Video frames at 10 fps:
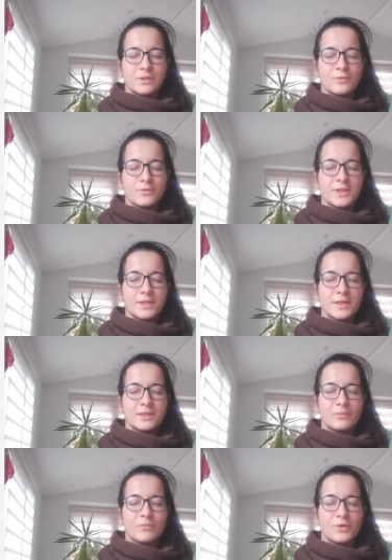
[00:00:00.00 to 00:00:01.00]
Genau, und je
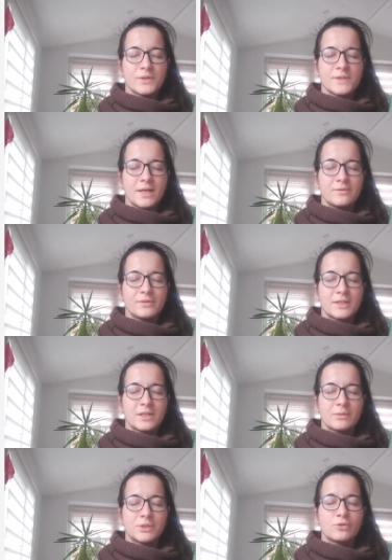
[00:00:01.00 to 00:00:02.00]
nachdem, wo ihr seid,
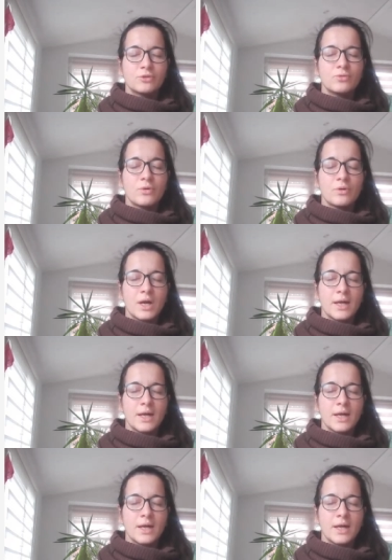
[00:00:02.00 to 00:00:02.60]
vielleicht habt ihr Schuhe